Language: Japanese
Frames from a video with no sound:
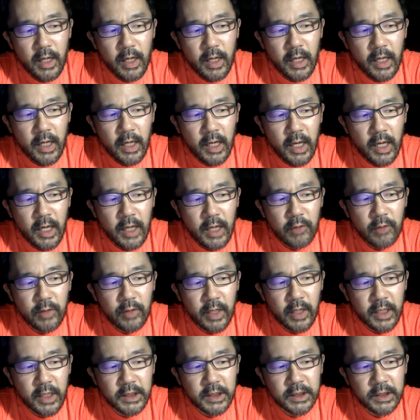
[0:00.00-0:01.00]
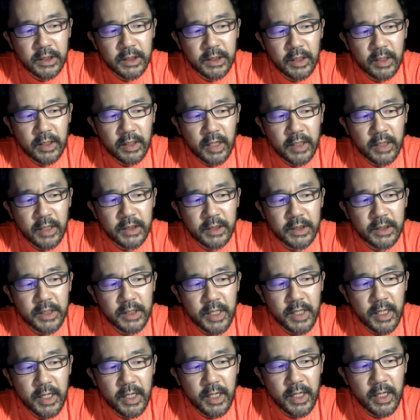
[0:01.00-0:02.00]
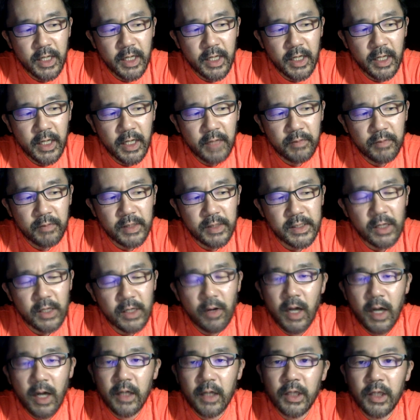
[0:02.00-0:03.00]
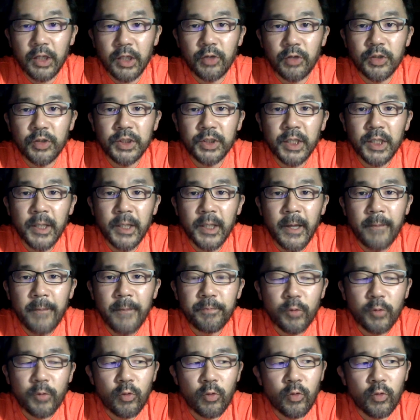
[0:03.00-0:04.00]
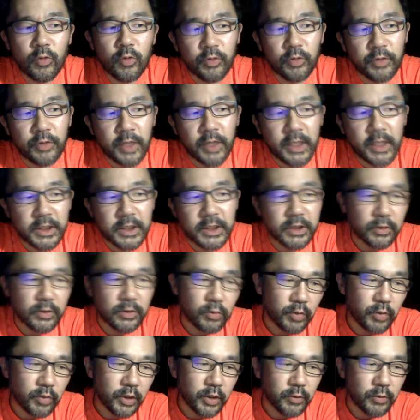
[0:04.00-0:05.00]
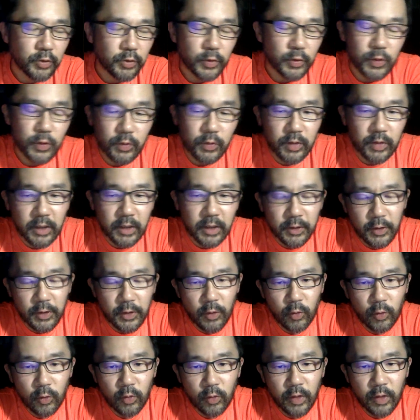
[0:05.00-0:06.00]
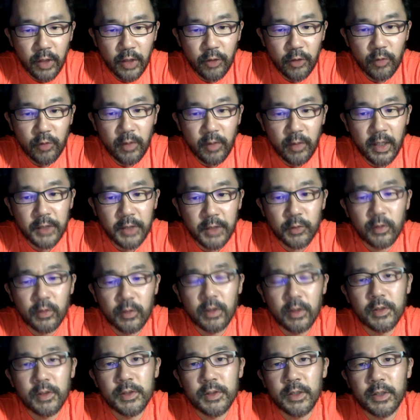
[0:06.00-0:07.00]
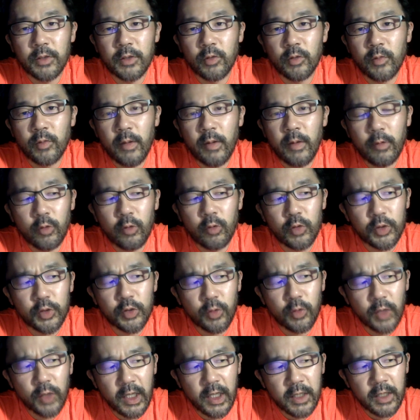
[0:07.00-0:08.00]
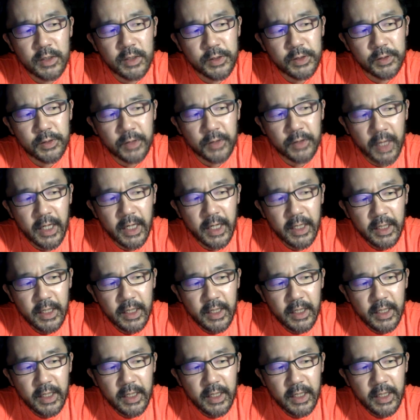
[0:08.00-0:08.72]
えー、ユダヤ人に対して、えー、ビザを発給してね、多くのユダヤ人の命を救ったっていうことで有名な人なんですけれども、この人に関するね、